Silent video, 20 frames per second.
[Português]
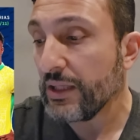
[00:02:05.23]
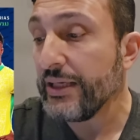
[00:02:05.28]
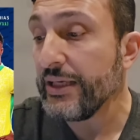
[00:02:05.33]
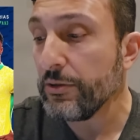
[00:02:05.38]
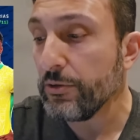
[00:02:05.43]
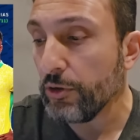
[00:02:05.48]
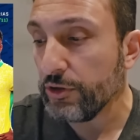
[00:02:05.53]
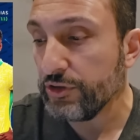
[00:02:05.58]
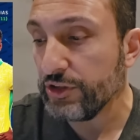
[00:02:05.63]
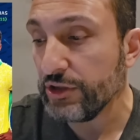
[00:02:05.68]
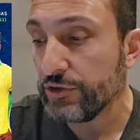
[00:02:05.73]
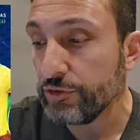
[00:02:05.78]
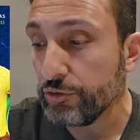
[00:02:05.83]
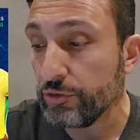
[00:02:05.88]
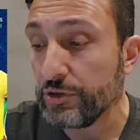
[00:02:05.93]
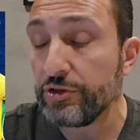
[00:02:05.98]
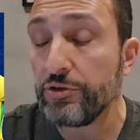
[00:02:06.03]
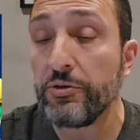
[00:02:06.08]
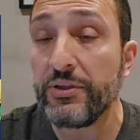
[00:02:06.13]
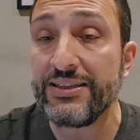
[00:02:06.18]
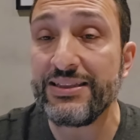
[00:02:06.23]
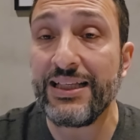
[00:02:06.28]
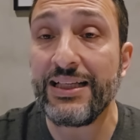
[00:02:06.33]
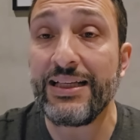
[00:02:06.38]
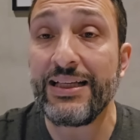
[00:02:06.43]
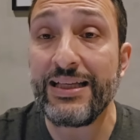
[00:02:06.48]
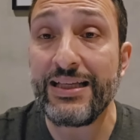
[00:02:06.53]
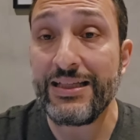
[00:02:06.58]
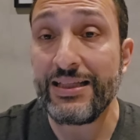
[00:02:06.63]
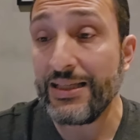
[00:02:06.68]
Igor Jesus, Luiz
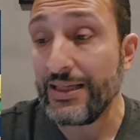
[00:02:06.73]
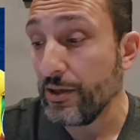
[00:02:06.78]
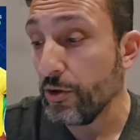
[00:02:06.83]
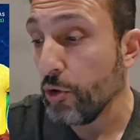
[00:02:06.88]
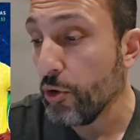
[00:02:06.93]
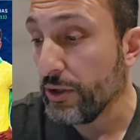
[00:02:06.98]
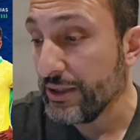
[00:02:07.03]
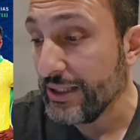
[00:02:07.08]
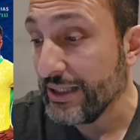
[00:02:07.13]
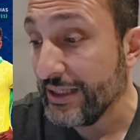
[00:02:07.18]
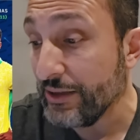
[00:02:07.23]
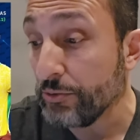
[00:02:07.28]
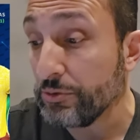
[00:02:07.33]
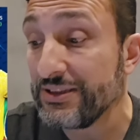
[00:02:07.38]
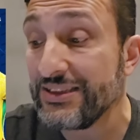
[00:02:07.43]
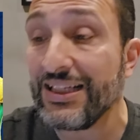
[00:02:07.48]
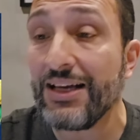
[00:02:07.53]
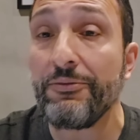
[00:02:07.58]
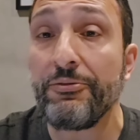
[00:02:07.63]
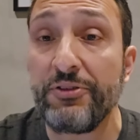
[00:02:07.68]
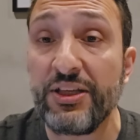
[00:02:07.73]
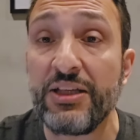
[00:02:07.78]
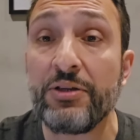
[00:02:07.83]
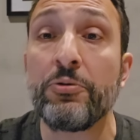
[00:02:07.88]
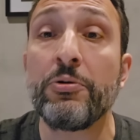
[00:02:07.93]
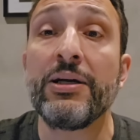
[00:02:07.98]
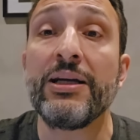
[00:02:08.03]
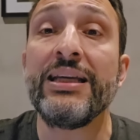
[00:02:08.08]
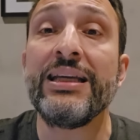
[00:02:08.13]
Henrique, Rodrigo Savinho